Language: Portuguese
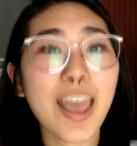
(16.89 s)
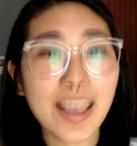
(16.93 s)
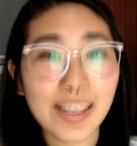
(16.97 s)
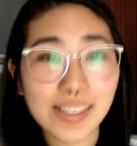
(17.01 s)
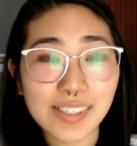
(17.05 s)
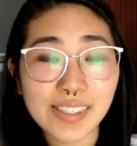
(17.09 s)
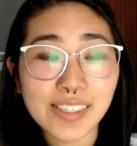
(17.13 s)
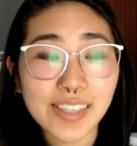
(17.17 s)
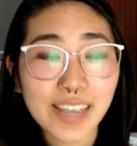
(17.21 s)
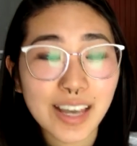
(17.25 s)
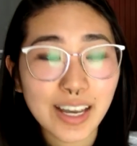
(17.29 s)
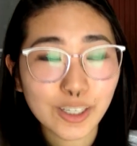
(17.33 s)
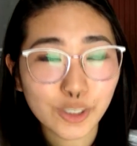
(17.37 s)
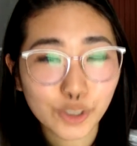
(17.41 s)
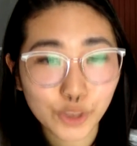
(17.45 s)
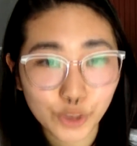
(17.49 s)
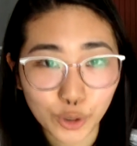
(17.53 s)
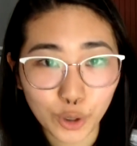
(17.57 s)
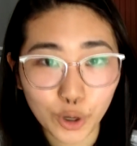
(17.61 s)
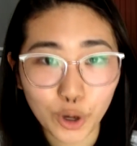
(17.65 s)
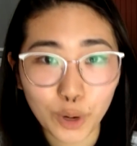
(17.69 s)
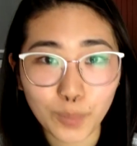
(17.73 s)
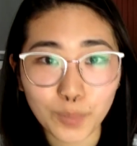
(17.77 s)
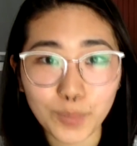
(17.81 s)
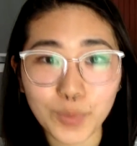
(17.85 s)
SA
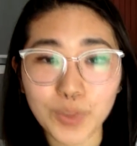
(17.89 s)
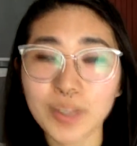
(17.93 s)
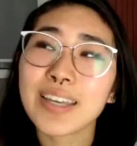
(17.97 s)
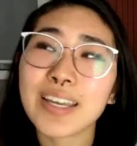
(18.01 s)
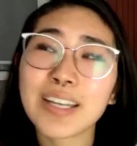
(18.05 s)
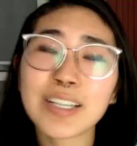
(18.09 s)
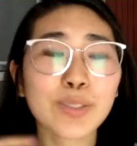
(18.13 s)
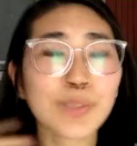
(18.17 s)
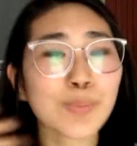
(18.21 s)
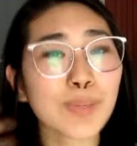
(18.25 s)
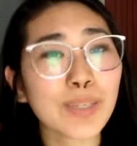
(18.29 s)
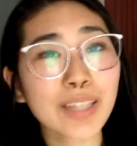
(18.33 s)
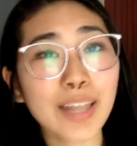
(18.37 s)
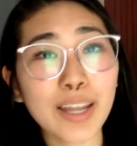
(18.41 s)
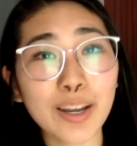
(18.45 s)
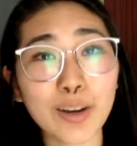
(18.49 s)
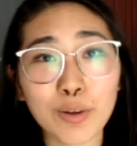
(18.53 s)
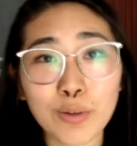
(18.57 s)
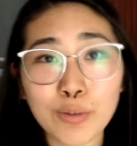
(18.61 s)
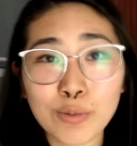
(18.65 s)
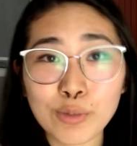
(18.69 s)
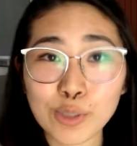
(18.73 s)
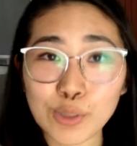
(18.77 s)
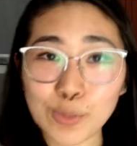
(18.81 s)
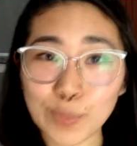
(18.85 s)
Shop e eles me deram
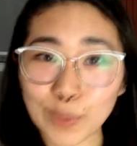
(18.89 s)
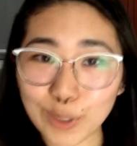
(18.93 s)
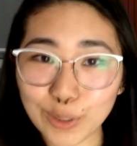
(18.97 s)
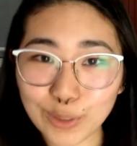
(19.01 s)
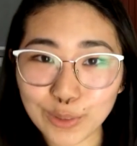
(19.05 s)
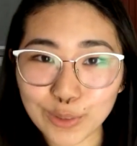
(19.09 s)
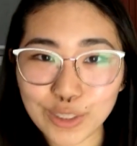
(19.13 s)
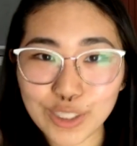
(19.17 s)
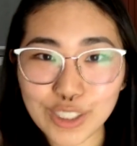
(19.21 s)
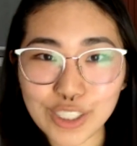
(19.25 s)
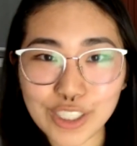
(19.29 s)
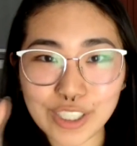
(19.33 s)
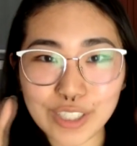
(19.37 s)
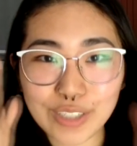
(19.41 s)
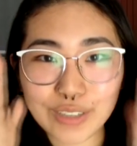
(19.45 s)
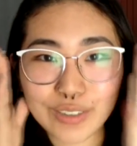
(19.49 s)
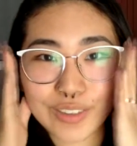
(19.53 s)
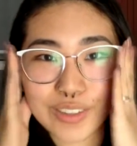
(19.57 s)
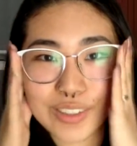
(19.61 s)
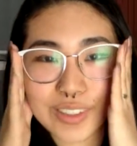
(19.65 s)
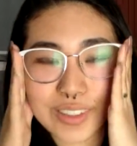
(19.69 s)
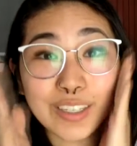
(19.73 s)
alguns produtinhos,